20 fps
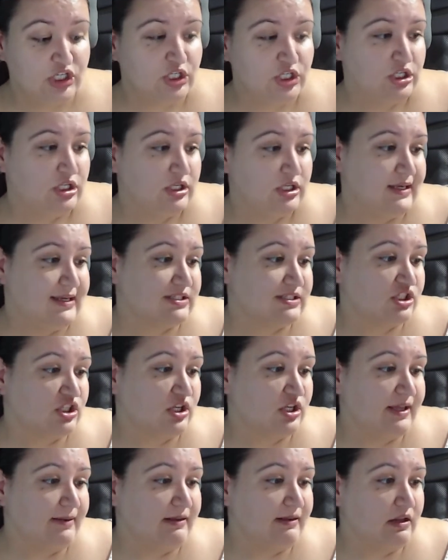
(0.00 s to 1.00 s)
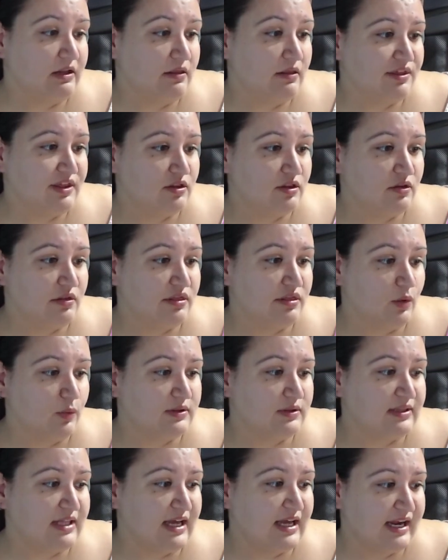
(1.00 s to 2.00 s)
Esto aquí vienen
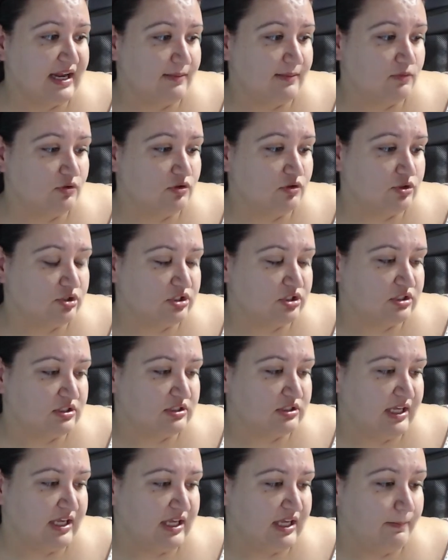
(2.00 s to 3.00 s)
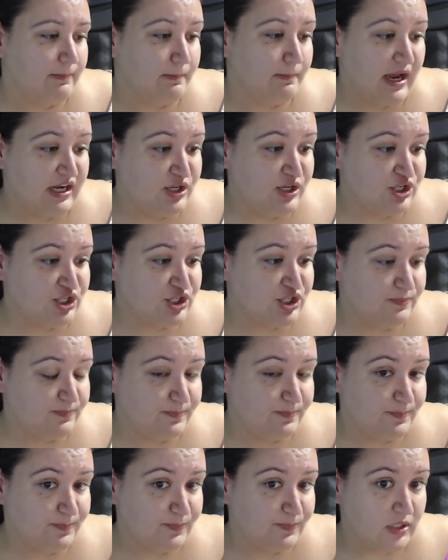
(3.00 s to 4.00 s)
150 gramos de Vanish
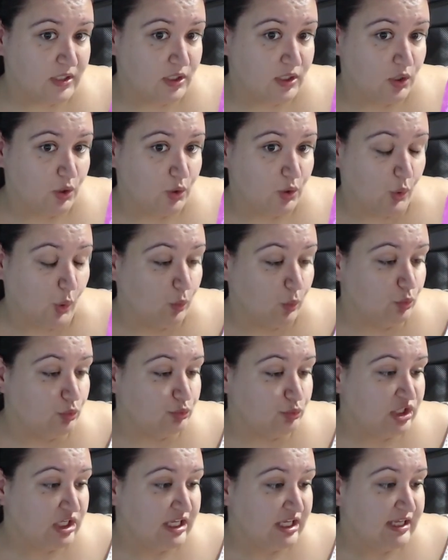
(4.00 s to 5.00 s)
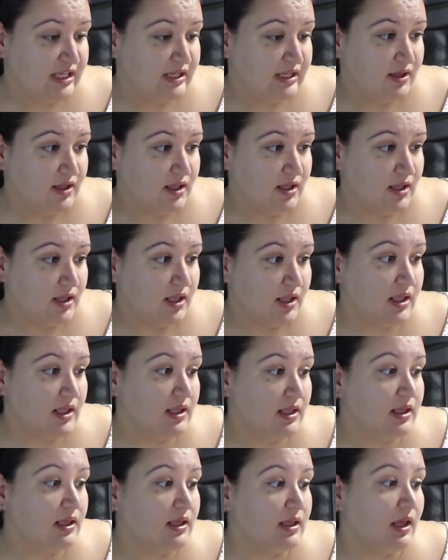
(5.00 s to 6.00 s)
Gold y
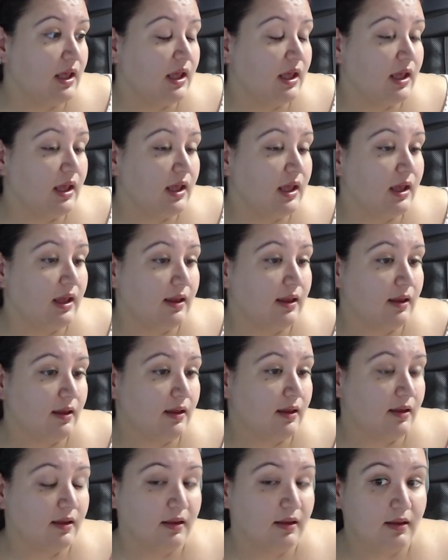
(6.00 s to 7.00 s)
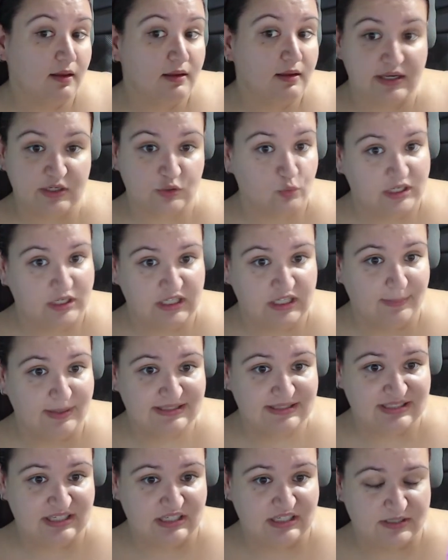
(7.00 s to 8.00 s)
eh, es un
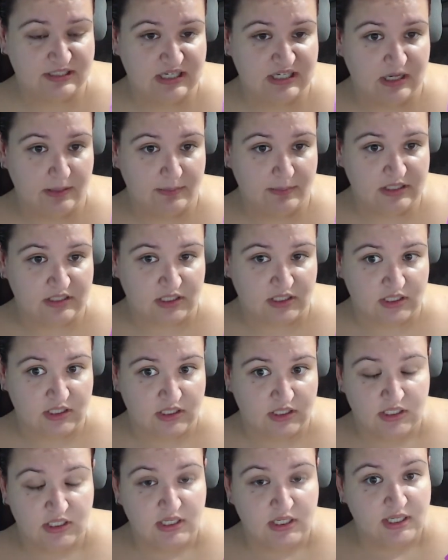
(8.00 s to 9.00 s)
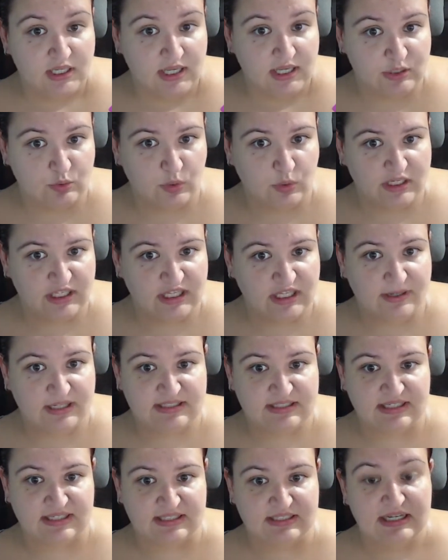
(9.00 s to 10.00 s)
quitamanchas, básicamente. Es un
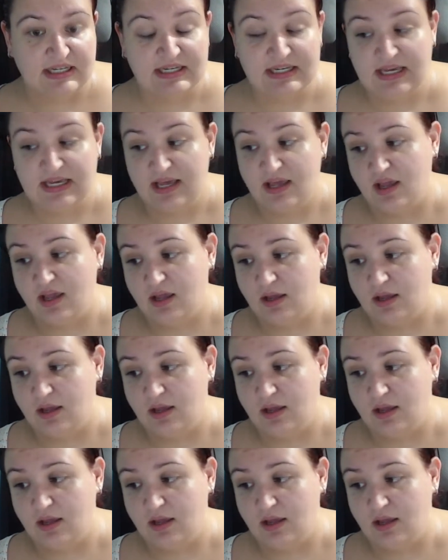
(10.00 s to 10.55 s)
quitamanchas. Eh,